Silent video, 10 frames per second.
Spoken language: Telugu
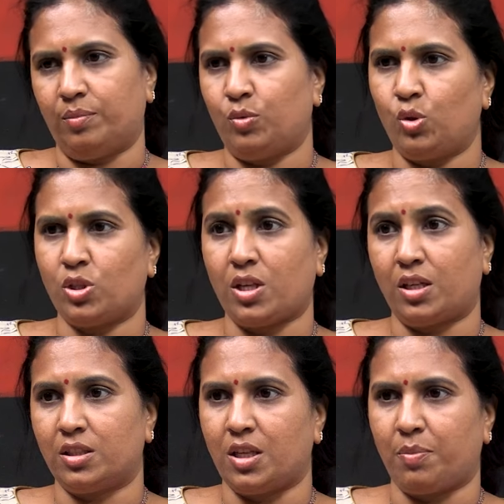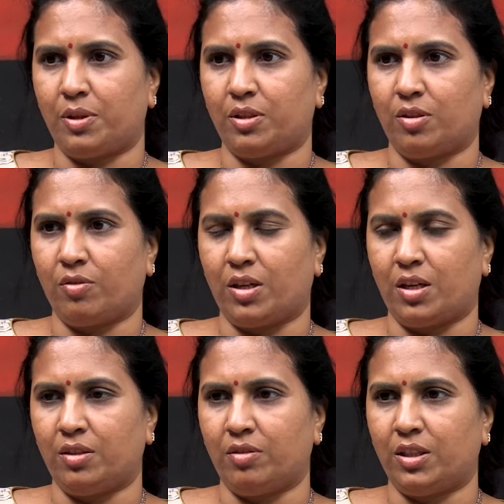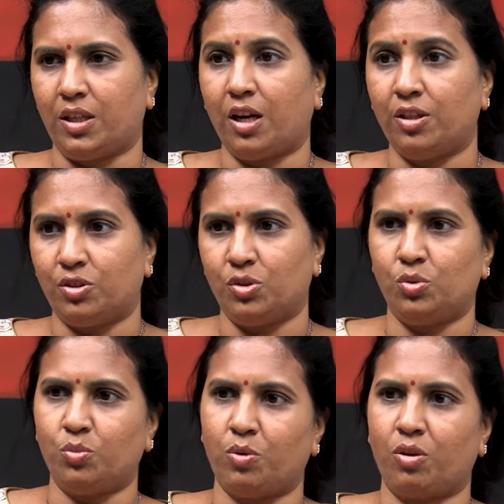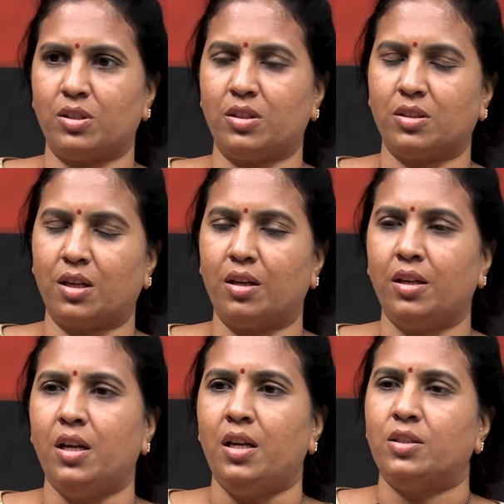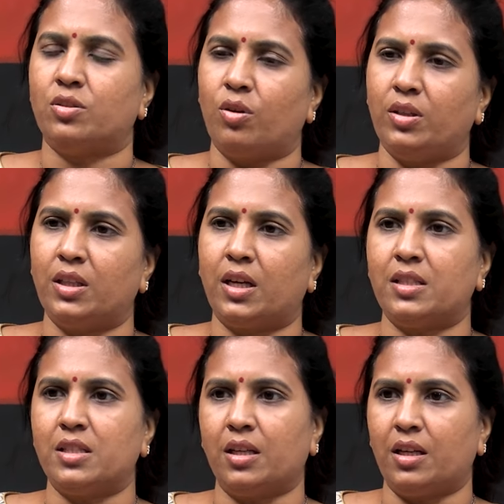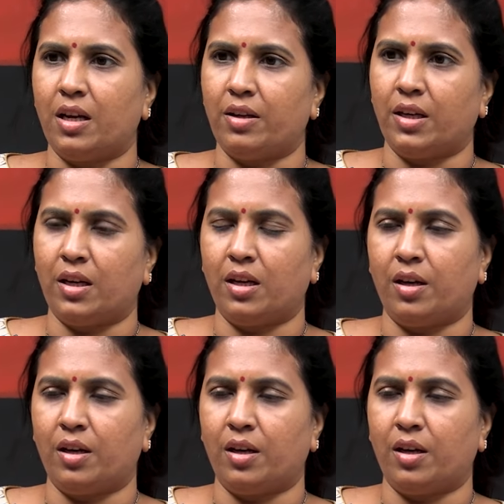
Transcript: మూడోసారి చేపట్టడం కానివ్వండి కంటిన్యూ ప్రాసెస్ సో ఇది ఖచ్చితంగా అయినా